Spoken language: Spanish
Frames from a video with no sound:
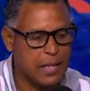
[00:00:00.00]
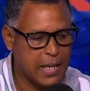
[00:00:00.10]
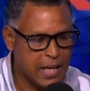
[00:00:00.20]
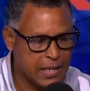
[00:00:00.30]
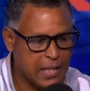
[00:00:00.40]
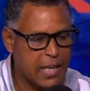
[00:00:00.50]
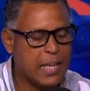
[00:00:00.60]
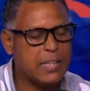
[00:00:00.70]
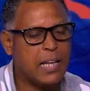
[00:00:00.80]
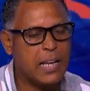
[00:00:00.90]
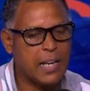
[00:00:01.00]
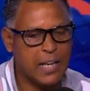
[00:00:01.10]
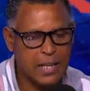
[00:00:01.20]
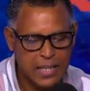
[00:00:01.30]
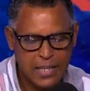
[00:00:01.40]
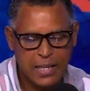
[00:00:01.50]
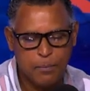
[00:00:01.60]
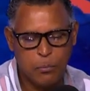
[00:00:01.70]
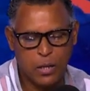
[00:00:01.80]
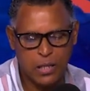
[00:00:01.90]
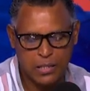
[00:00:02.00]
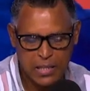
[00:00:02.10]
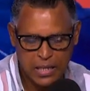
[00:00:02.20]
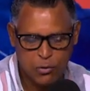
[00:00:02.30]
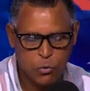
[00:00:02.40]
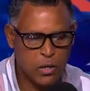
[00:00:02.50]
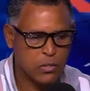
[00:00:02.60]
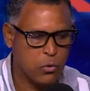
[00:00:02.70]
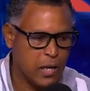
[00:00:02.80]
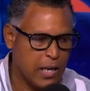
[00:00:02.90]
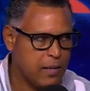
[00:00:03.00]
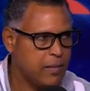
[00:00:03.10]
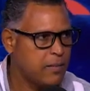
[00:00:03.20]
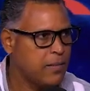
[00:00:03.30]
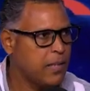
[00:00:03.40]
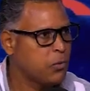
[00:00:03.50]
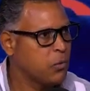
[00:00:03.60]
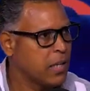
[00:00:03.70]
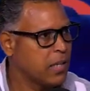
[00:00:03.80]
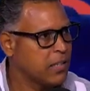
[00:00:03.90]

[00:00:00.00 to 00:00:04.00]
candidata a la alcaldía por el Distrito Nacional. ¿Qué tú crees?